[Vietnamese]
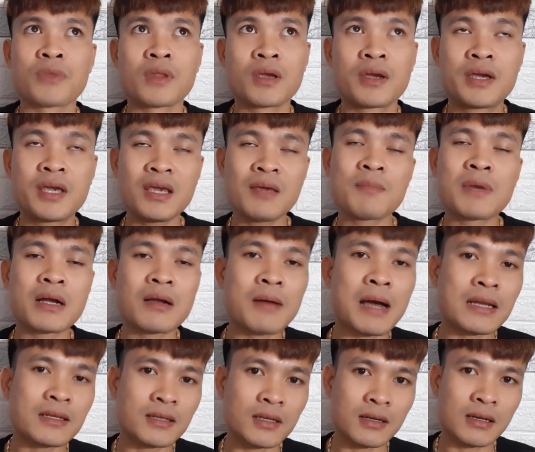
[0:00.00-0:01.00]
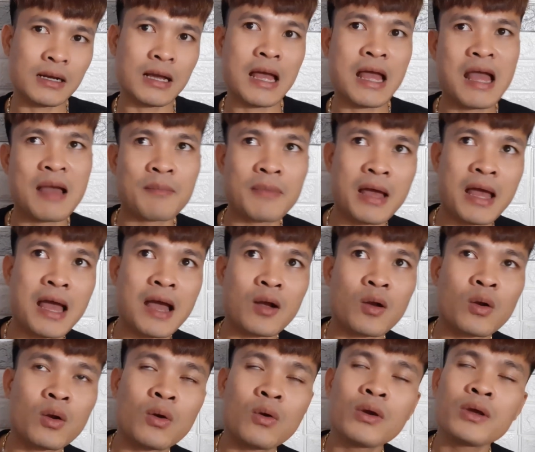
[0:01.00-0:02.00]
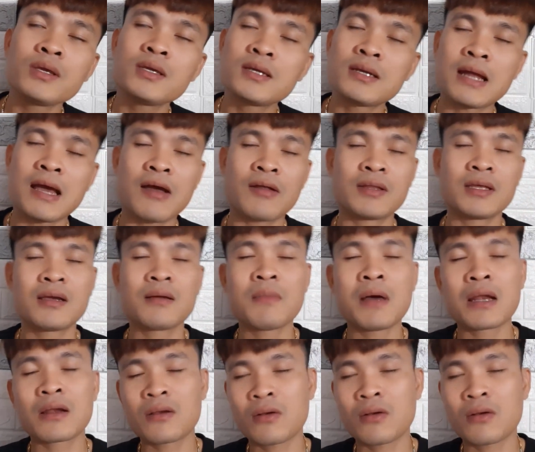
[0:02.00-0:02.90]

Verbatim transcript: khi mà các bạn nhận được hàng mà hàng có lỗi như nào thì các bạn